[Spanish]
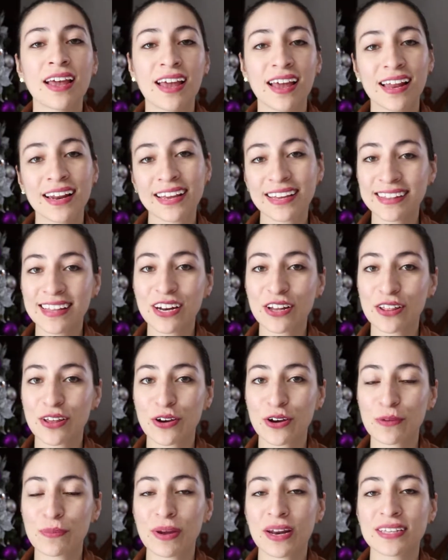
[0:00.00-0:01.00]
El género
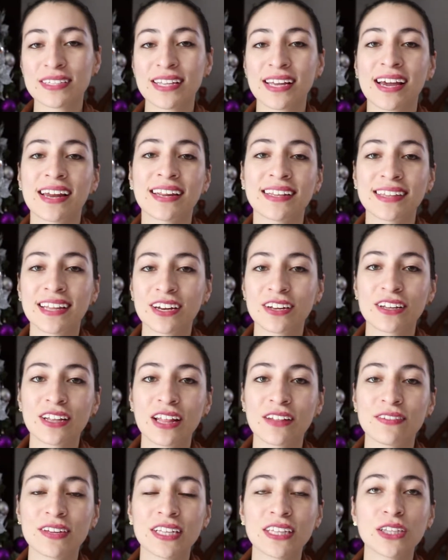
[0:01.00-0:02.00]
de hoy para este calendario de
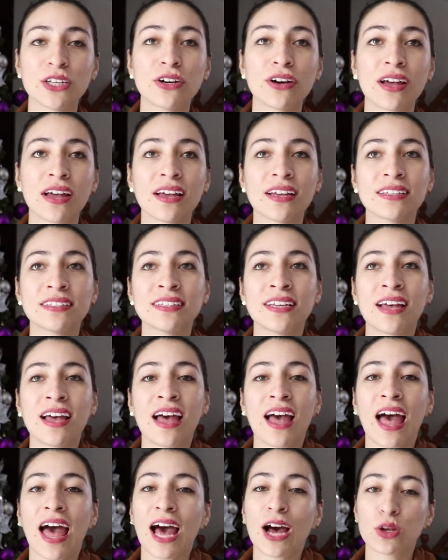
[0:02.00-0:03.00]
Adviento es
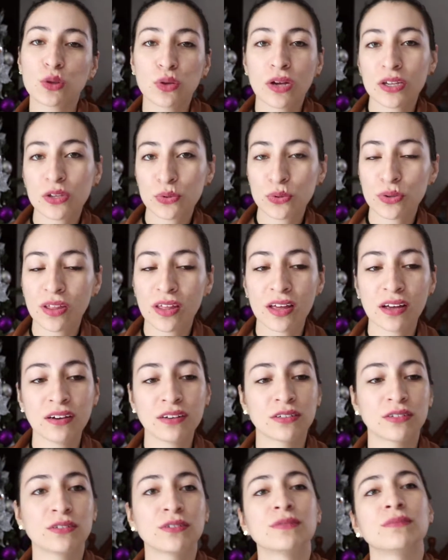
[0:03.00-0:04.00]

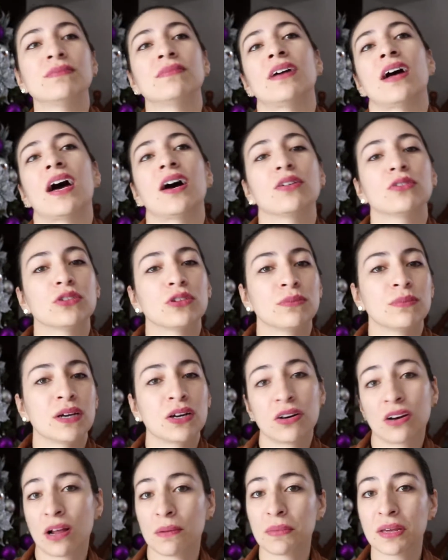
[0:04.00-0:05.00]
autoayuda o
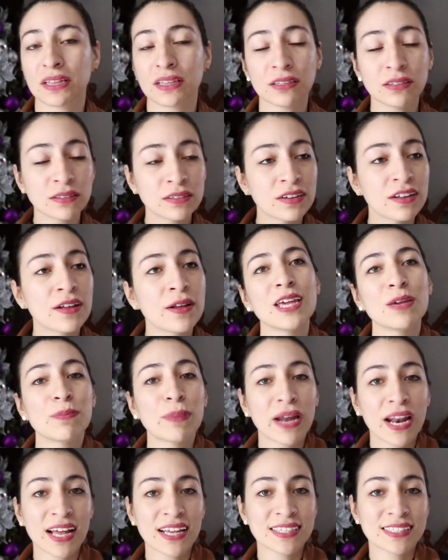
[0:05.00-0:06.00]
automejoramiento. Y
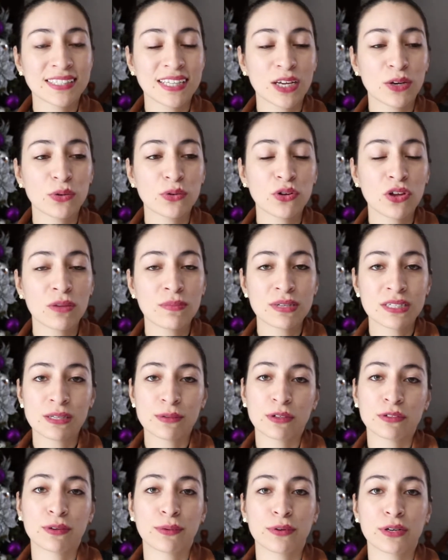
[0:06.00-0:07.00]
para este, uno de mis
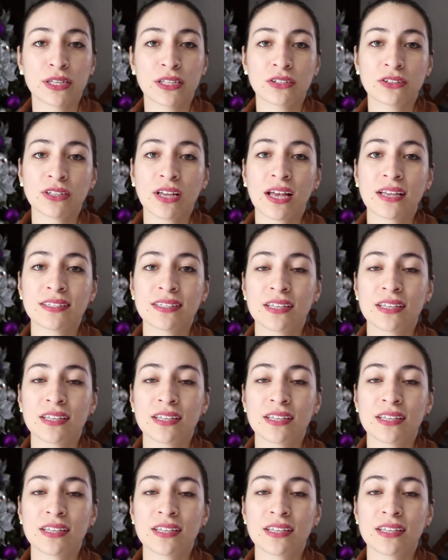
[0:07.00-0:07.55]
libros favoritos ha